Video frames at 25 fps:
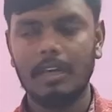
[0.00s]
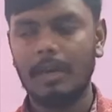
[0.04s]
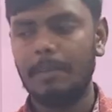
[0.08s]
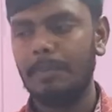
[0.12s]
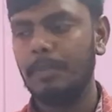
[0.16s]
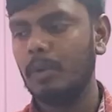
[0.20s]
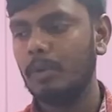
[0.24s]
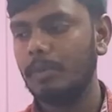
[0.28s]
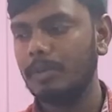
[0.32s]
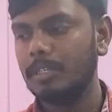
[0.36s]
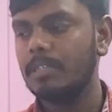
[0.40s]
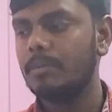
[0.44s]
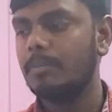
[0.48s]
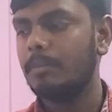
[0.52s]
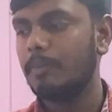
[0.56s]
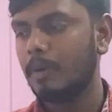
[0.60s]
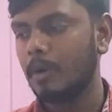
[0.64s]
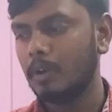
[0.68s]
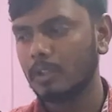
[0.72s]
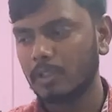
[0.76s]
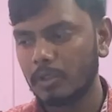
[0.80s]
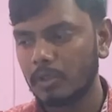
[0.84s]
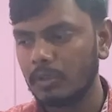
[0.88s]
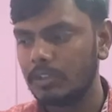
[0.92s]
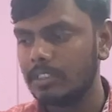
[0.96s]
आप लोग में से
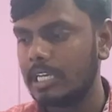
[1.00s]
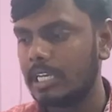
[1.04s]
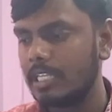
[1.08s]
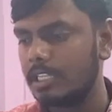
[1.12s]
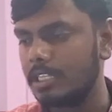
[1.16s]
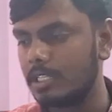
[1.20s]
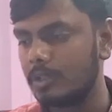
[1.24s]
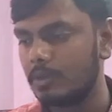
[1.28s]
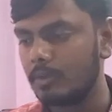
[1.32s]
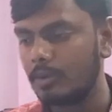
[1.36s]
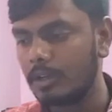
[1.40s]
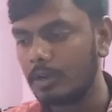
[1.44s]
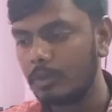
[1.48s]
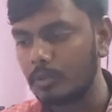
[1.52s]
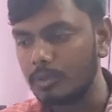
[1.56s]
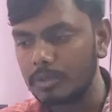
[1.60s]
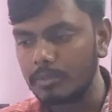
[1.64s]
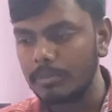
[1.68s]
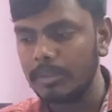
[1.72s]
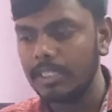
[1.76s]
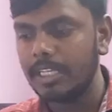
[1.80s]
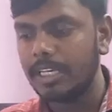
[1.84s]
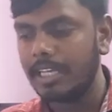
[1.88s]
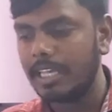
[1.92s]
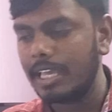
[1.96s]
बहुत लोग जानते होंगे
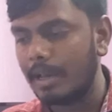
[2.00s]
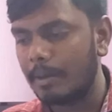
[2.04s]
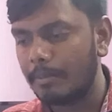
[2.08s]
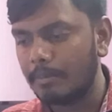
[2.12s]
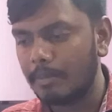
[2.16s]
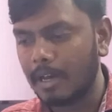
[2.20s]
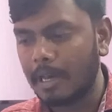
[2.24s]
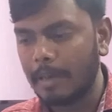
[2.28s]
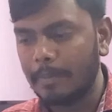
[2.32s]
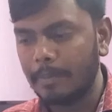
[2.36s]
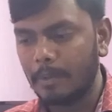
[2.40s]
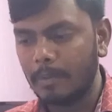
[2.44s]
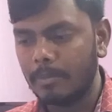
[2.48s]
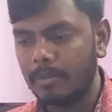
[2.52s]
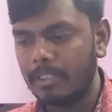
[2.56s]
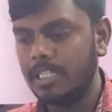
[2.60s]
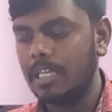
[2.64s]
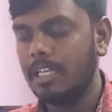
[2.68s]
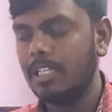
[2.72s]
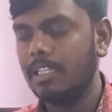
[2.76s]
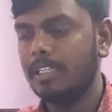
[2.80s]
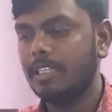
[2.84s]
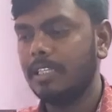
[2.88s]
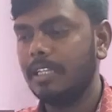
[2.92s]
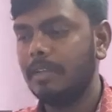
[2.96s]
उसमें देखिए हम आपको
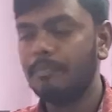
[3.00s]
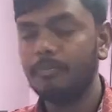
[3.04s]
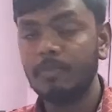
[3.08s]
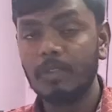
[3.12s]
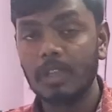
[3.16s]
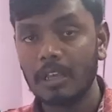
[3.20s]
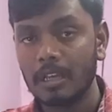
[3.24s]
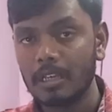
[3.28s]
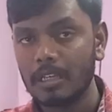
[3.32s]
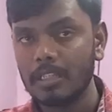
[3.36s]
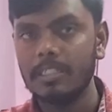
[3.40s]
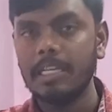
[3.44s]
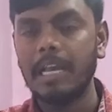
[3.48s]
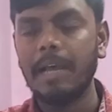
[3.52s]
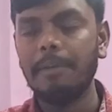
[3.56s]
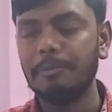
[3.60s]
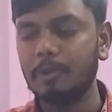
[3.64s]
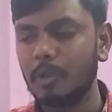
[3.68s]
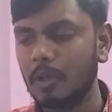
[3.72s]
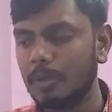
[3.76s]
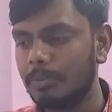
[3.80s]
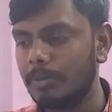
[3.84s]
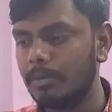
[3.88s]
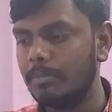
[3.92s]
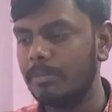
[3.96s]
बता देते हैं
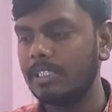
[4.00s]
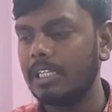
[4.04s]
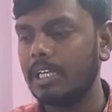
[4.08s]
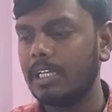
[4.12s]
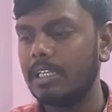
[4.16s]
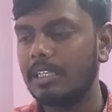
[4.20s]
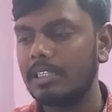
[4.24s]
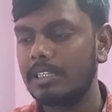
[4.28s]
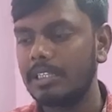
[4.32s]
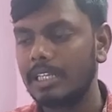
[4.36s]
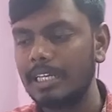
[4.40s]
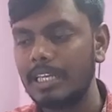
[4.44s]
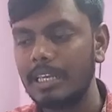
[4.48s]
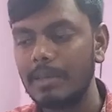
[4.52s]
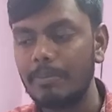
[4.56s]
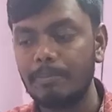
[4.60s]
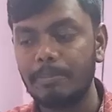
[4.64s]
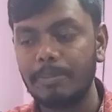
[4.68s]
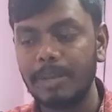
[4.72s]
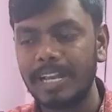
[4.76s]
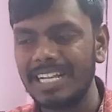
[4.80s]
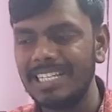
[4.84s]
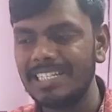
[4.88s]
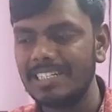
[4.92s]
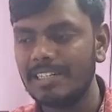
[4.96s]
साफ तौर पे बता देते हैं कि
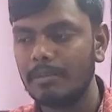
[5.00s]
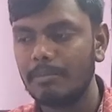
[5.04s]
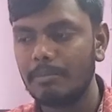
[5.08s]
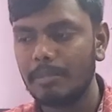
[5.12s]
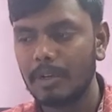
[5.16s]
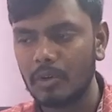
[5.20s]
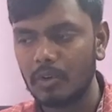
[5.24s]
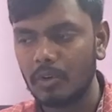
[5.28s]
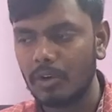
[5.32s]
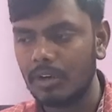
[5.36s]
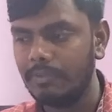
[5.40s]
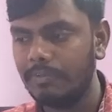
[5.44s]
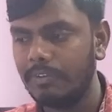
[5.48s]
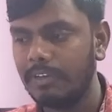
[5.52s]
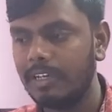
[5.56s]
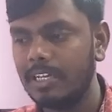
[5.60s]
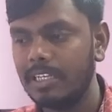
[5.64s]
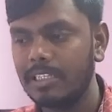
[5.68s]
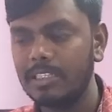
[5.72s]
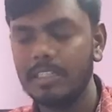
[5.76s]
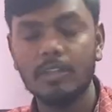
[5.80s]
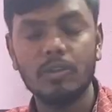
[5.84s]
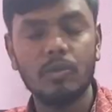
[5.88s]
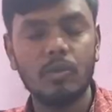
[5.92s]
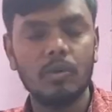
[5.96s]
पेज नंबर
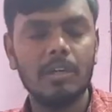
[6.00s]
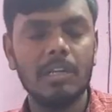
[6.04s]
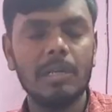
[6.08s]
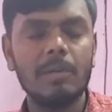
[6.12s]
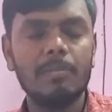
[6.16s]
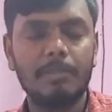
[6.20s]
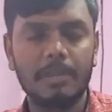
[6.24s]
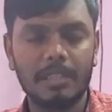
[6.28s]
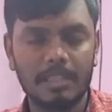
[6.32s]
नोटिफिकेशन टोटल